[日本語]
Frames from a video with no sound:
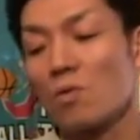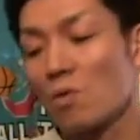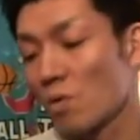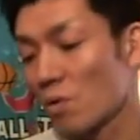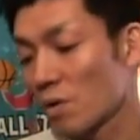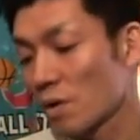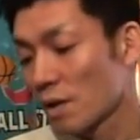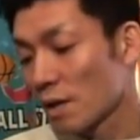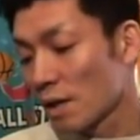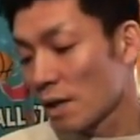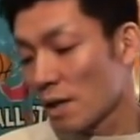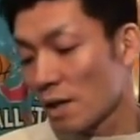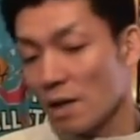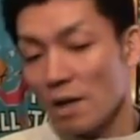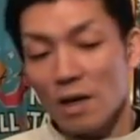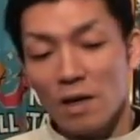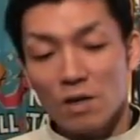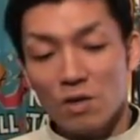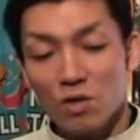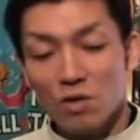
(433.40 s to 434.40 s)
うろく。
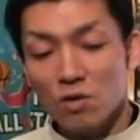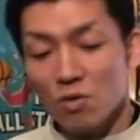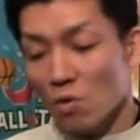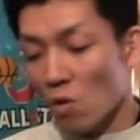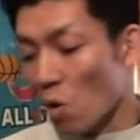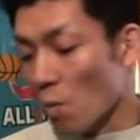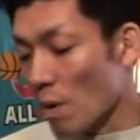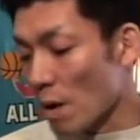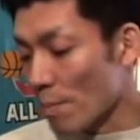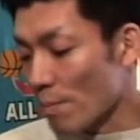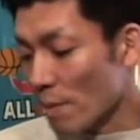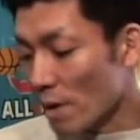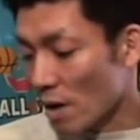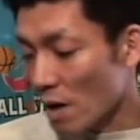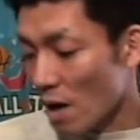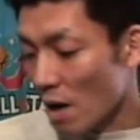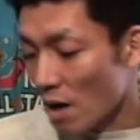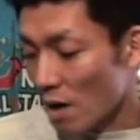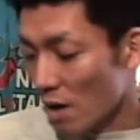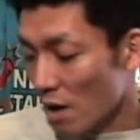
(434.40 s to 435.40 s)
えー、じゅうごばんめ
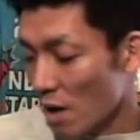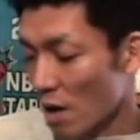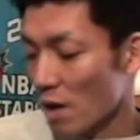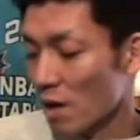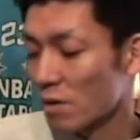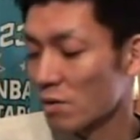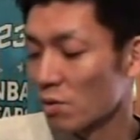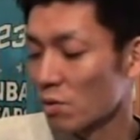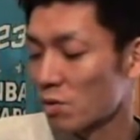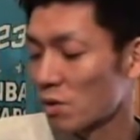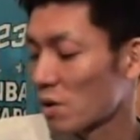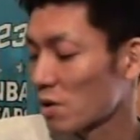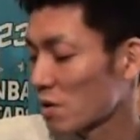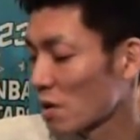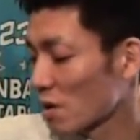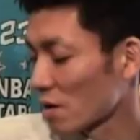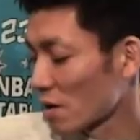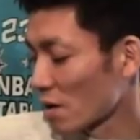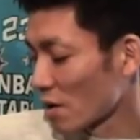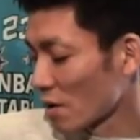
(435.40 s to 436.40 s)
が、あ、そう、ちっ
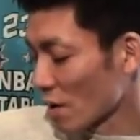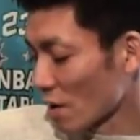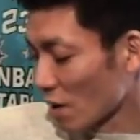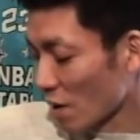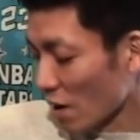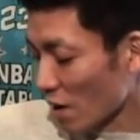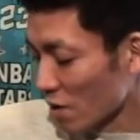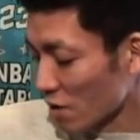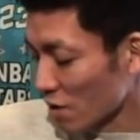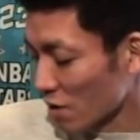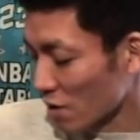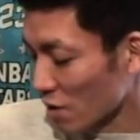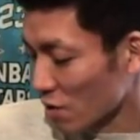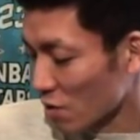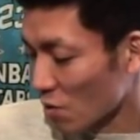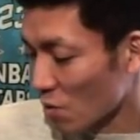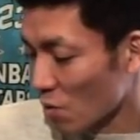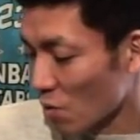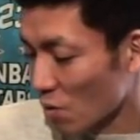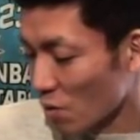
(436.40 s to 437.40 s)
ちゃい、なんだっけ、いち、に、さん、
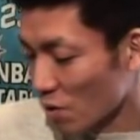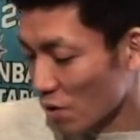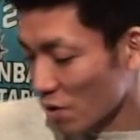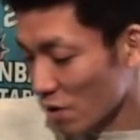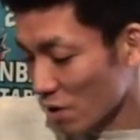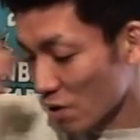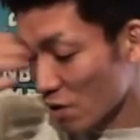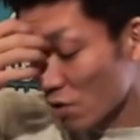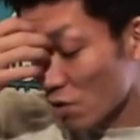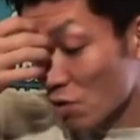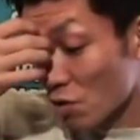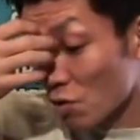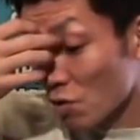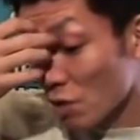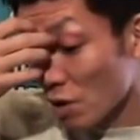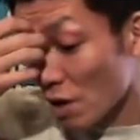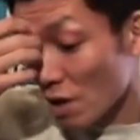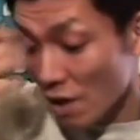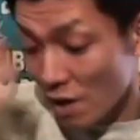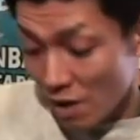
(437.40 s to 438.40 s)
よん、ご、ろく、なな、はち、きゅう、じゅう
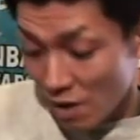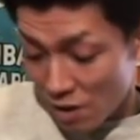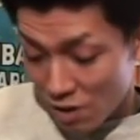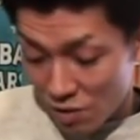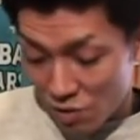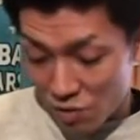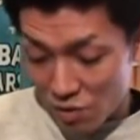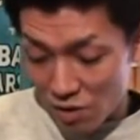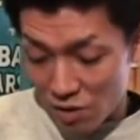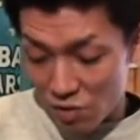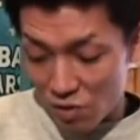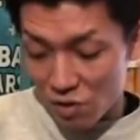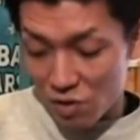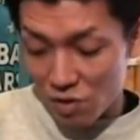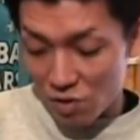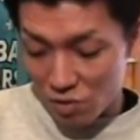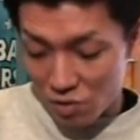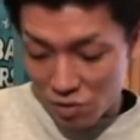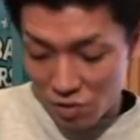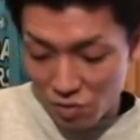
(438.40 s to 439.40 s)
に、じゅうさん、じゅう
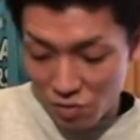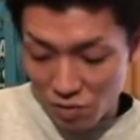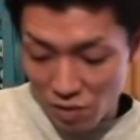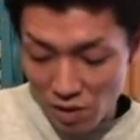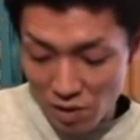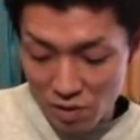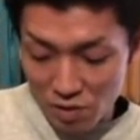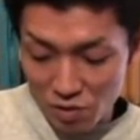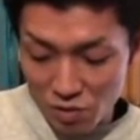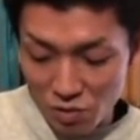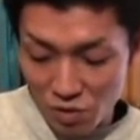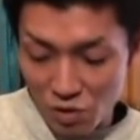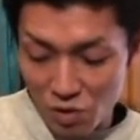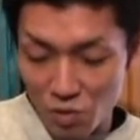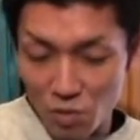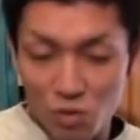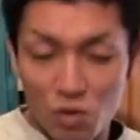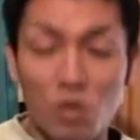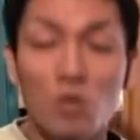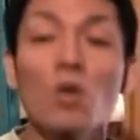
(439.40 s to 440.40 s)
よん、じゅ
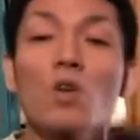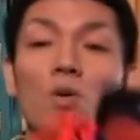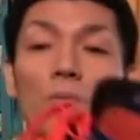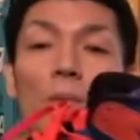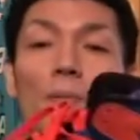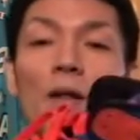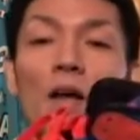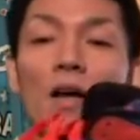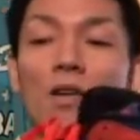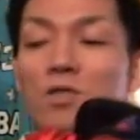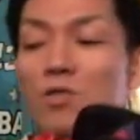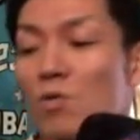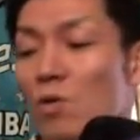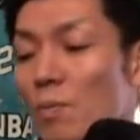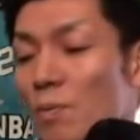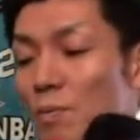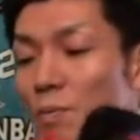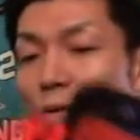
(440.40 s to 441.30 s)
うご、じゅうろくばんめね。はい、じゅうろくば